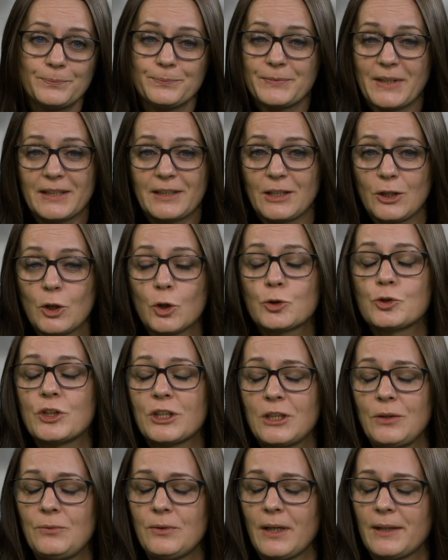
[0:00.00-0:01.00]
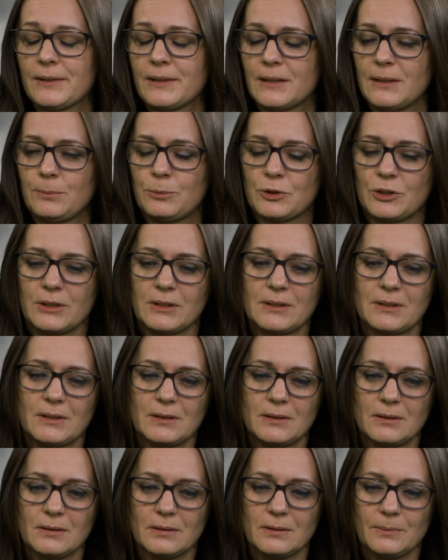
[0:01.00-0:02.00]
takiej oczekiwanej
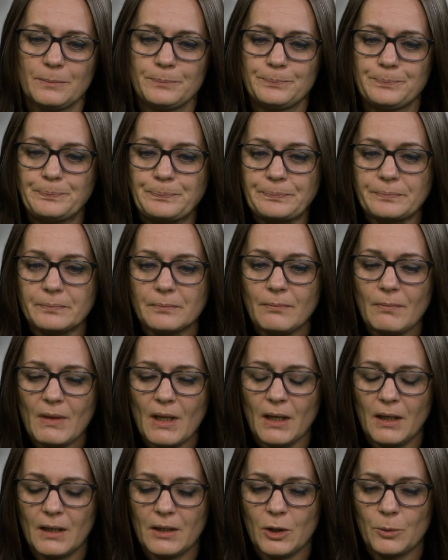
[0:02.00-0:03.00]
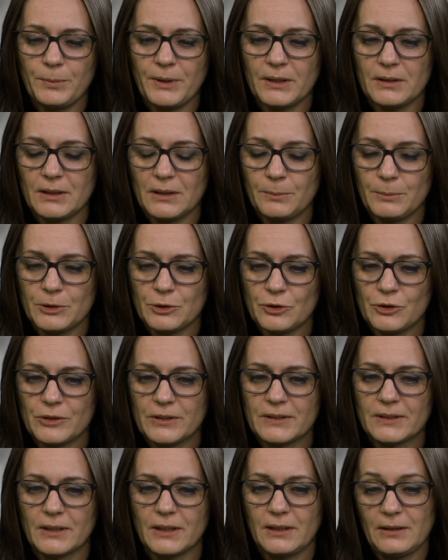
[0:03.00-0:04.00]
przez kobiety i
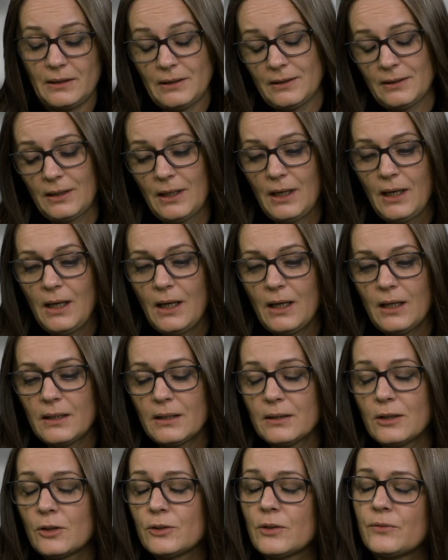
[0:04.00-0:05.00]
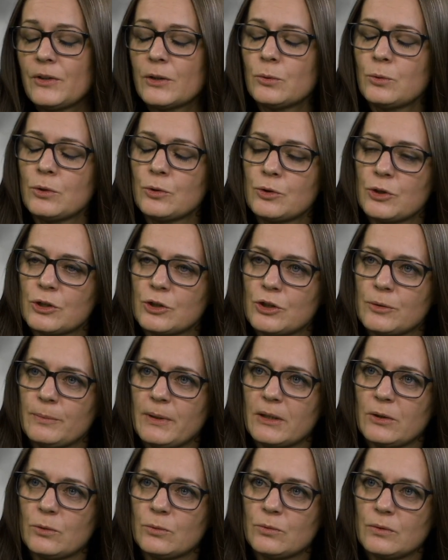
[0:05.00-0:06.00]
mężczyznę, dowiadują się, że
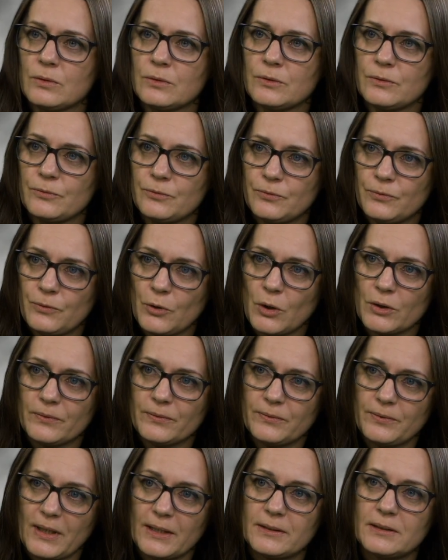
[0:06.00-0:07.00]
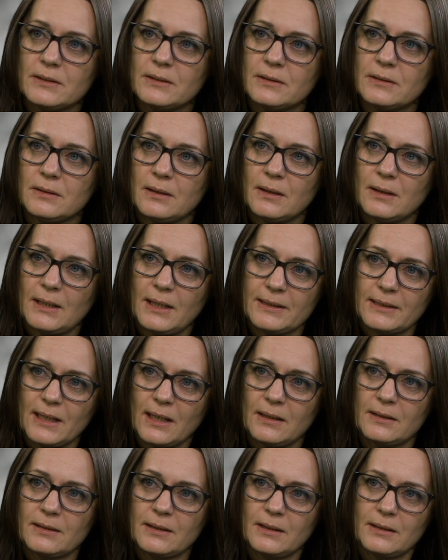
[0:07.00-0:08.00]
mają wady
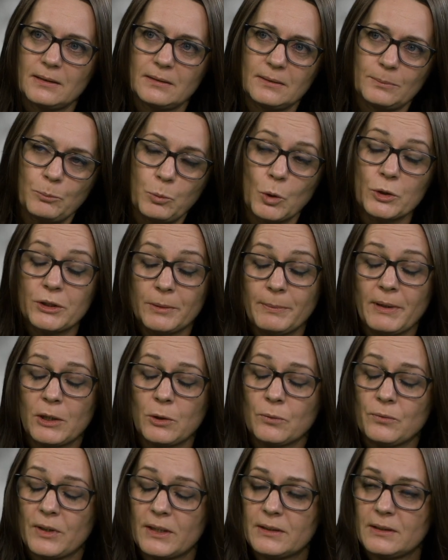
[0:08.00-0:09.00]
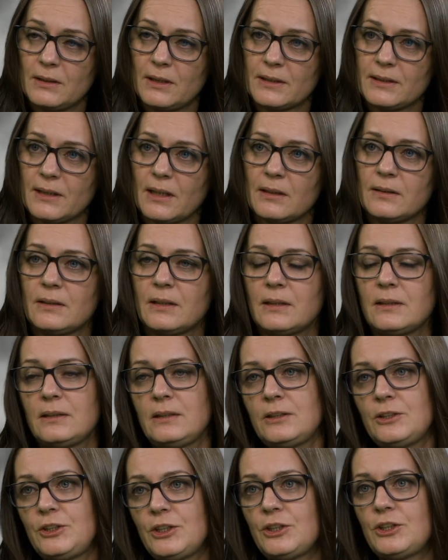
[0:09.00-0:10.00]
letalne, płody mają wady letalne,
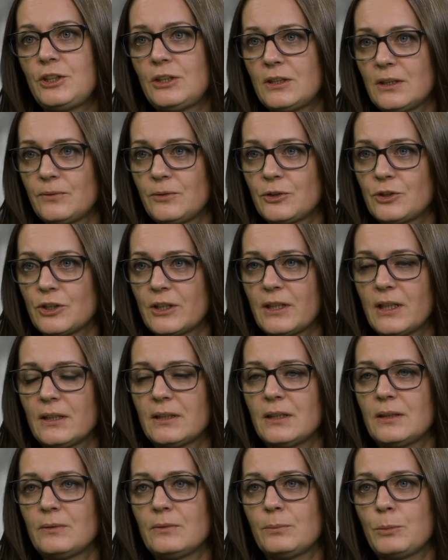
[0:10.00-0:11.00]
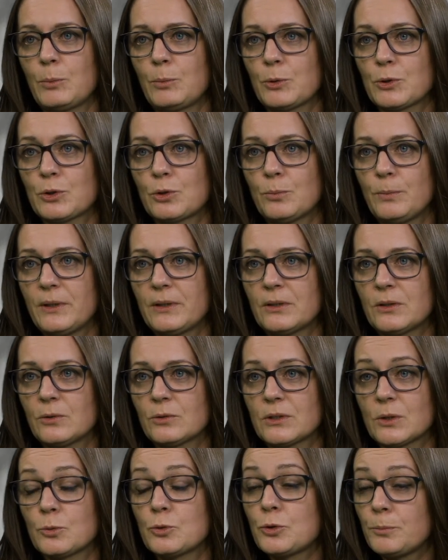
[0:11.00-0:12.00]
ich dzieci te wyczekane po prostu będą,
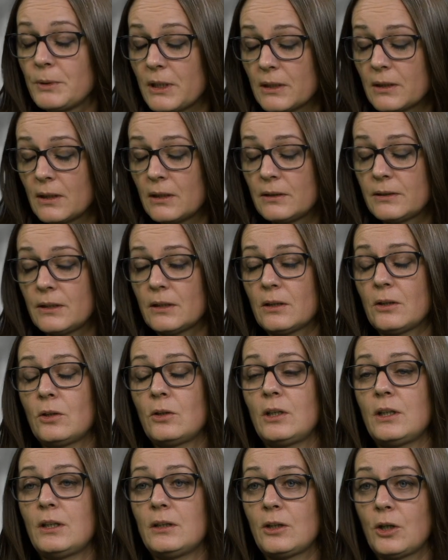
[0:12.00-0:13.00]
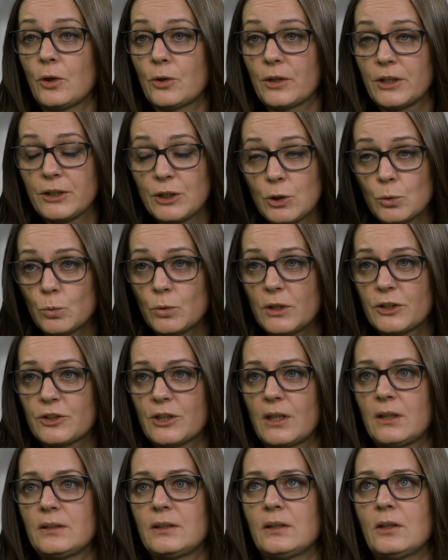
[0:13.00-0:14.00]
są śmiertelnie chore, chore,
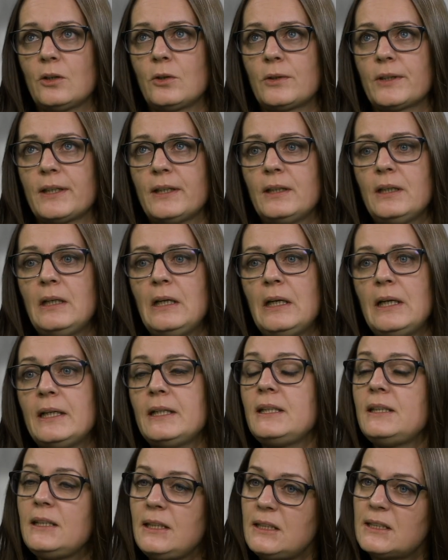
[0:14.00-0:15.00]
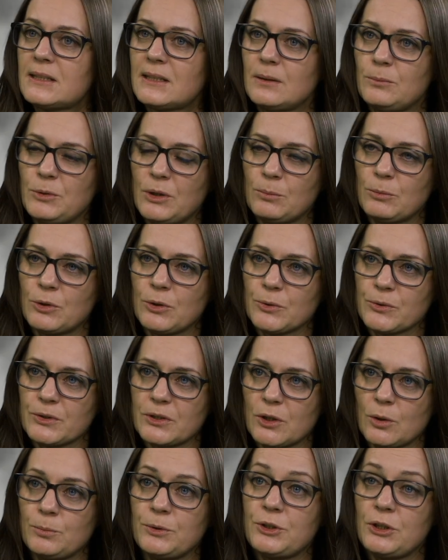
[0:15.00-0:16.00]
nieuleczalnie chore i nic z tym nie mogą
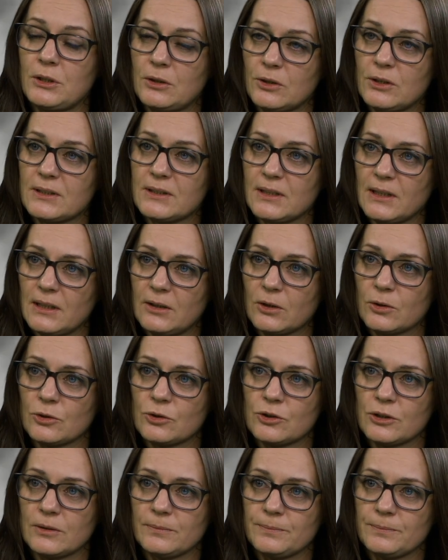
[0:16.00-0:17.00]
zrobić i to jest najgorsze.